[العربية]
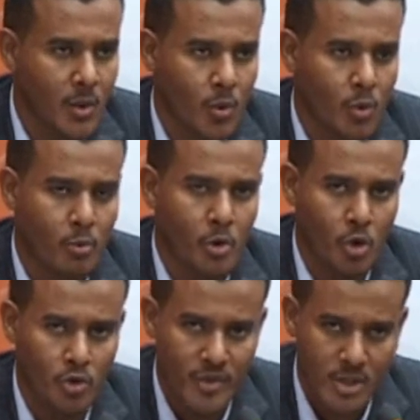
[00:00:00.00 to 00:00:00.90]

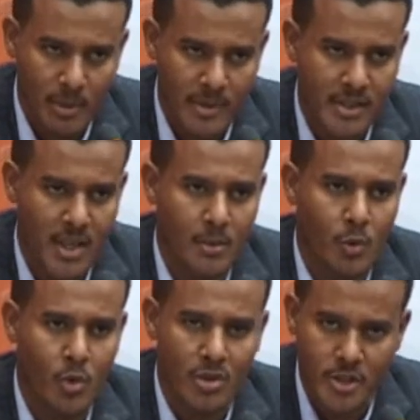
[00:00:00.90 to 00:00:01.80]
وبيقعدوا في اجتماع مجلس الاداره
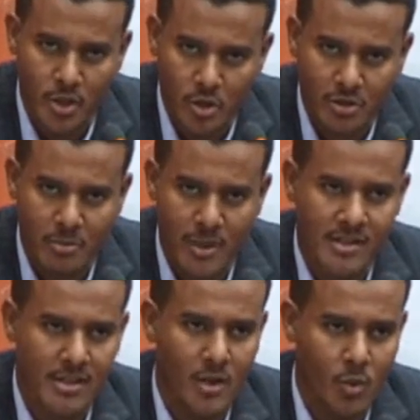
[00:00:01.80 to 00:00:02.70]
بكل تجرد من
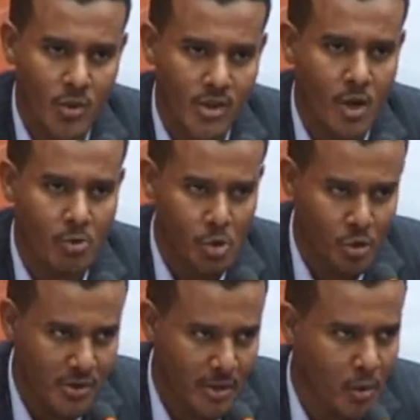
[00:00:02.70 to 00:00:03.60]
قصه انه وزراء
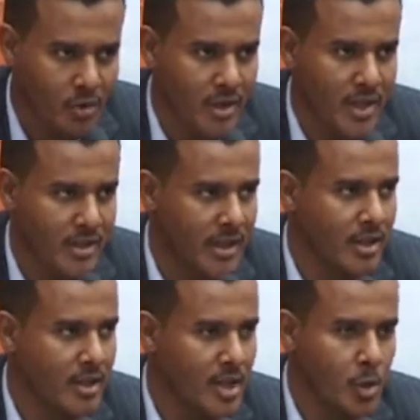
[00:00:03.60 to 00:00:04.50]
وبيقعدوا زي ما نقولوا في الارض يعني
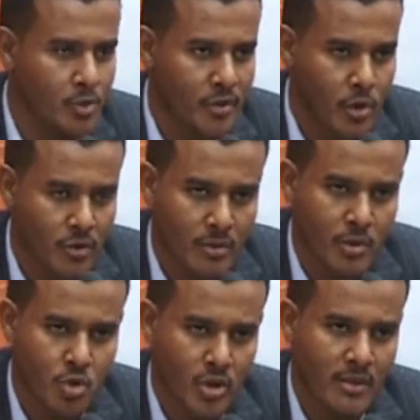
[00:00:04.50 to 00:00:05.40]
بيفكروا في
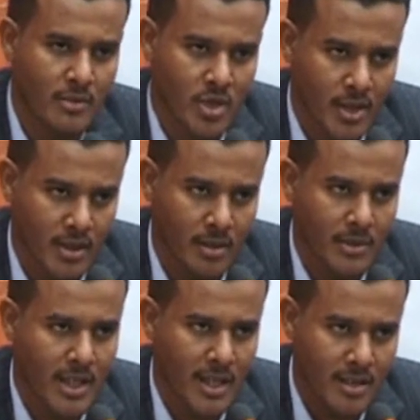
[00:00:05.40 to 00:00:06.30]
المشروع كيف يمشي لقدام
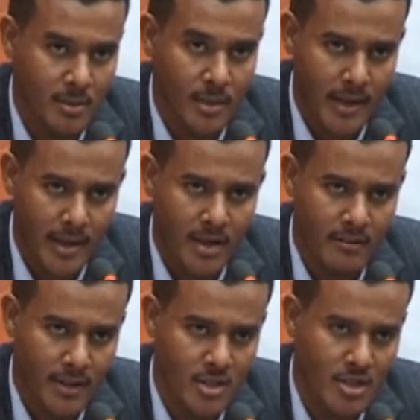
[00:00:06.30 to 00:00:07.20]
دي معناها
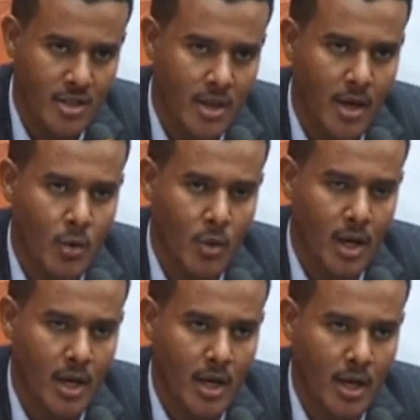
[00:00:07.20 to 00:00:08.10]
فعل جديه انه
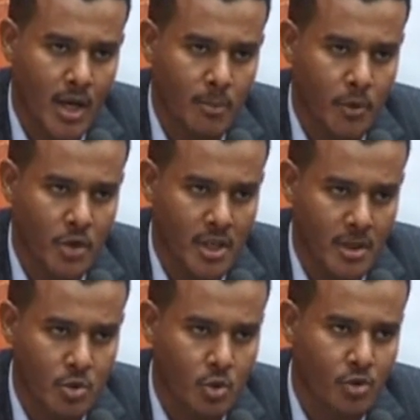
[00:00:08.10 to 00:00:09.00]
البروجكت
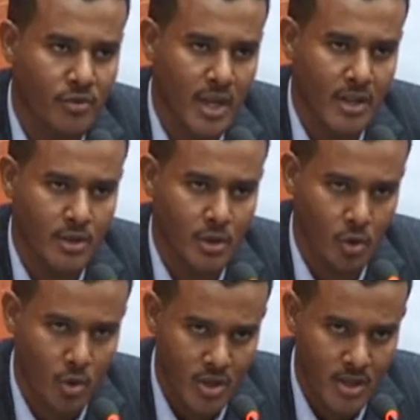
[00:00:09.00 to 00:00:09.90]
يمشي تكون في نهضه
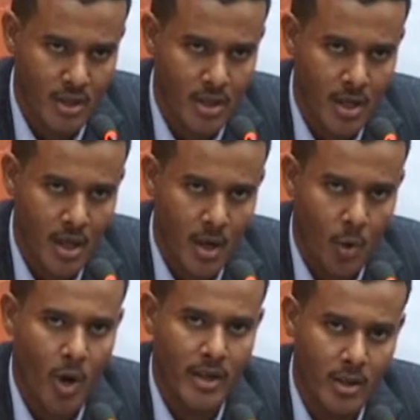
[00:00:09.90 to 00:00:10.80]
تكنولوجيه
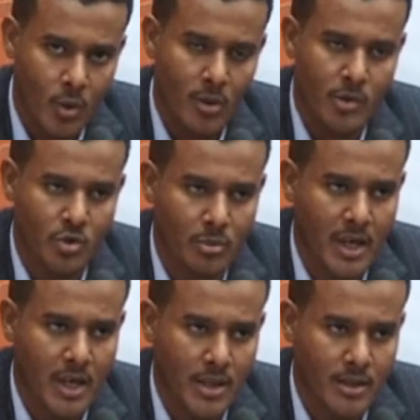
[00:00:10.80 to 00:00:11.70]
وهو ايضا هو المزوم من
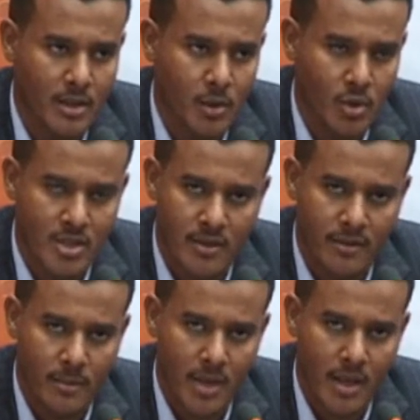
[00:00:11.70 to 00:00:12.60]
النهضه التكنولوجيه في
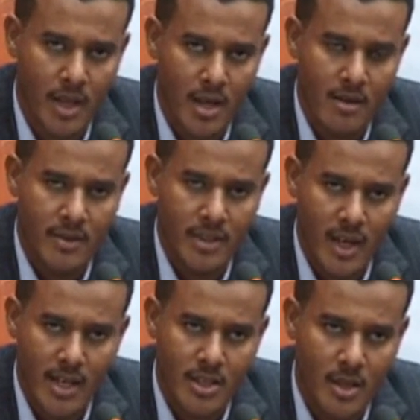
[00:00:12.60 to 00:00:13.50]
البلد فدي
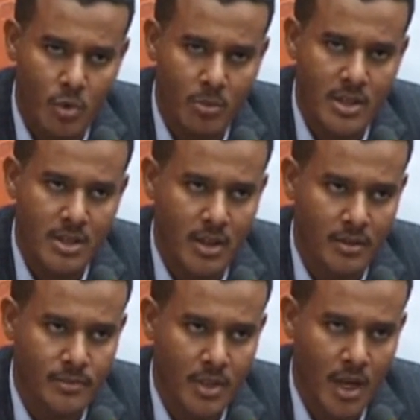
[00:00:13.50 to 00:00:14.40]
حاجه مهمه جدا
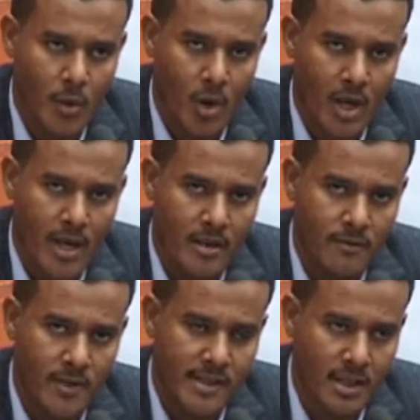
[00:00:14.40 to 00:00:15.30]
انه والله
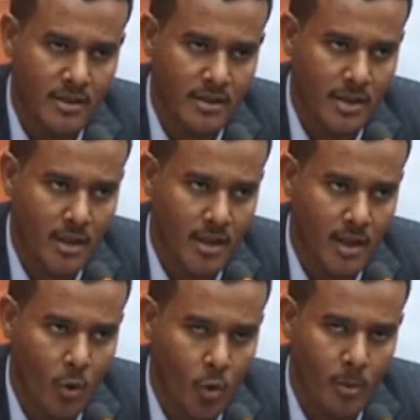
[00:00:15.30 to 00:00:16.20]
في سند آه،
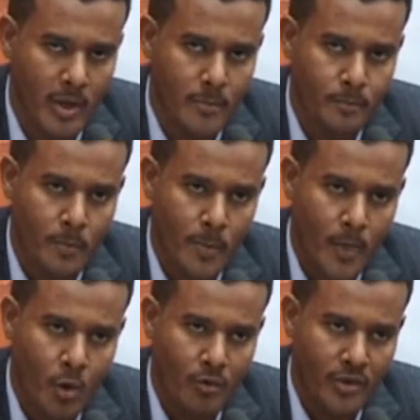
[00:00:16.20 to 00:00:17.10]
حكومي
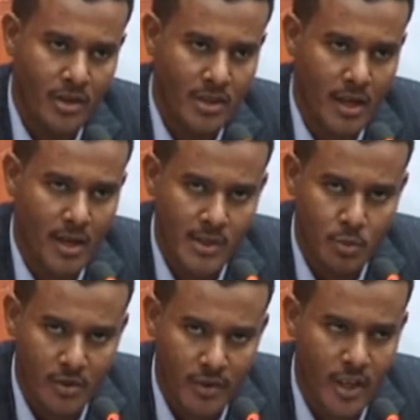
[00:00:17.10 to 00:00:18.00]
وفي قطاع خاص
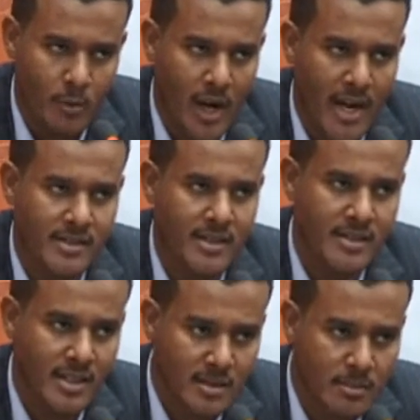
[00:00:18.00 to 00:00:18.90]
متفهم وعايز
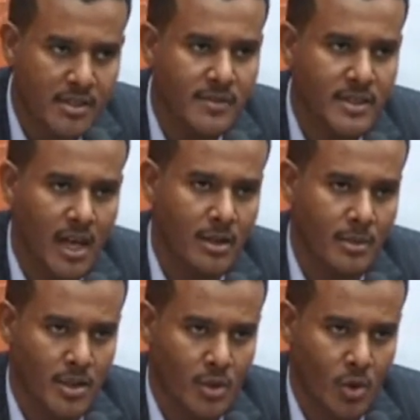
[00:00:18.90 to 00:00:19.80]
يستثمر في التعليم
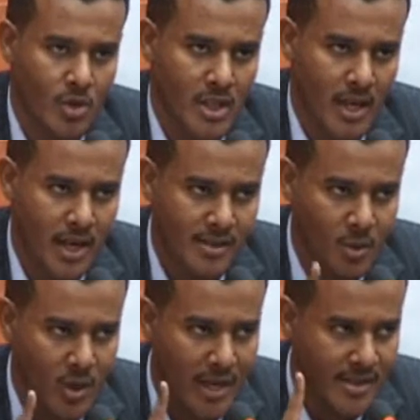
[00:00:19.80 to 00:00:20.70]
التكنولوجي انا عايز
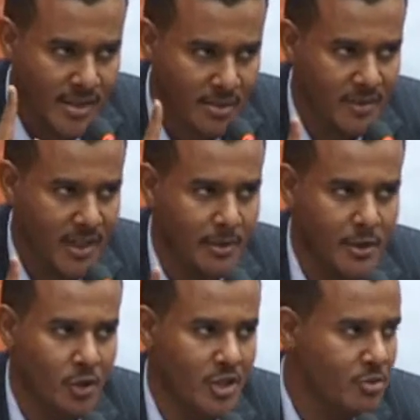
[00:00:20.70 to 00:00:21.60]
اقول استثمر في التعليم
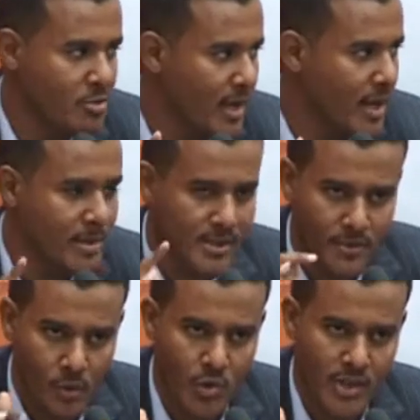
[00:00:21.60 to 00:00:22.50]
التكنولوجي مش معناها بس
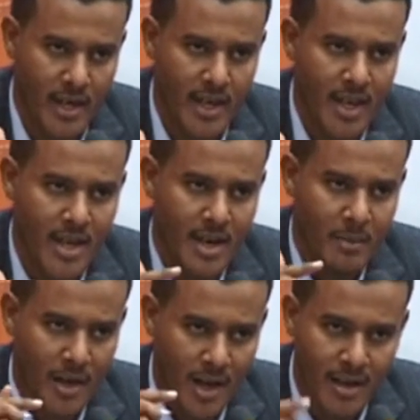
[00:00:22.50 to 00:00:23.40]
فلوس يعني
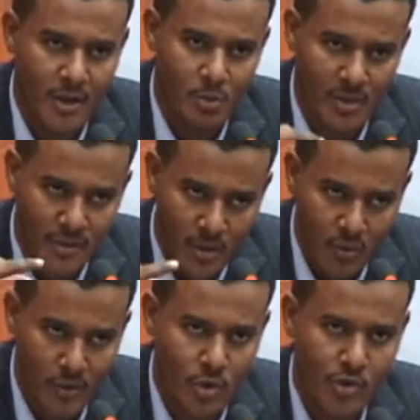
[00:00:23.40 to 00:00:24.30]
معناها اكيد هم في
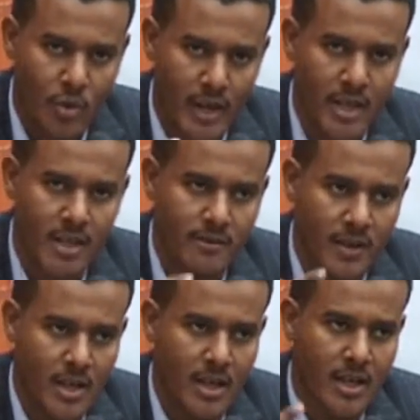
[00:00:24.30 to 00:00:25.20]
فلوس وغير كده
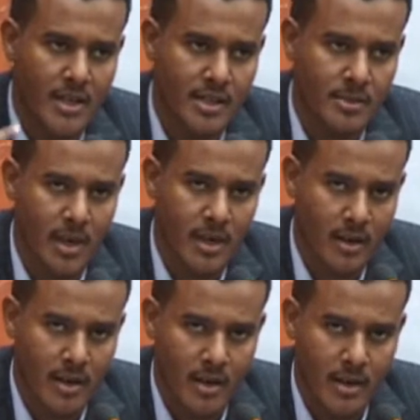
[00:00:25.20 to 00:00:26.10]
في آه، استثمار
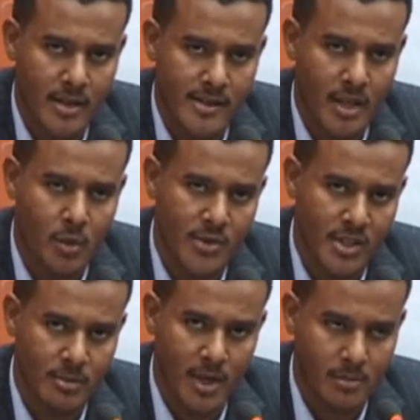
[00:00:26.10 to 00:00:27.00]
آه، انسان
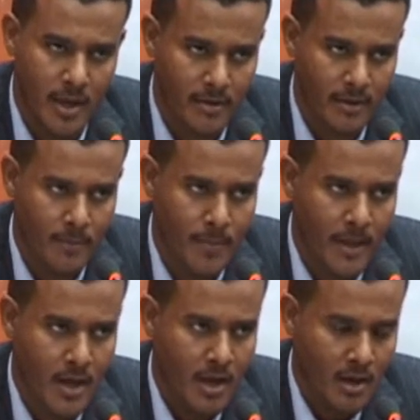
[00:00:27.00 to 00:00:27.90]
واستثمار معرفه
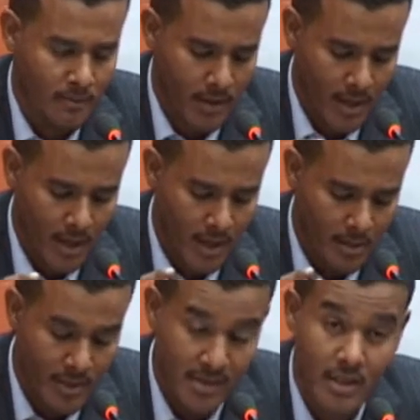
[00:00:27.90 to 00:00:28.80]

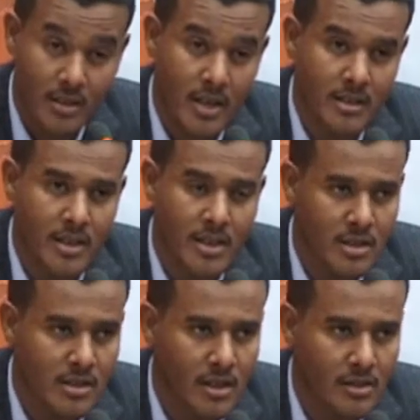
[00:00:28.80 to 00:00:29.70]
فالمصادر كثيره
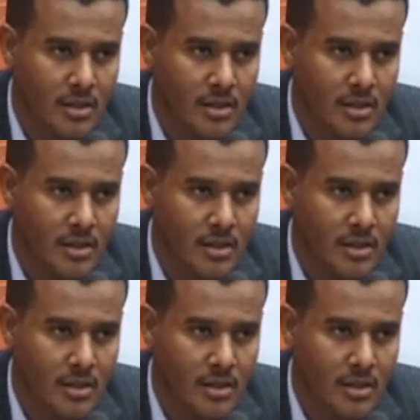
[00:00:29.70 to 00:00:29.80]
جدا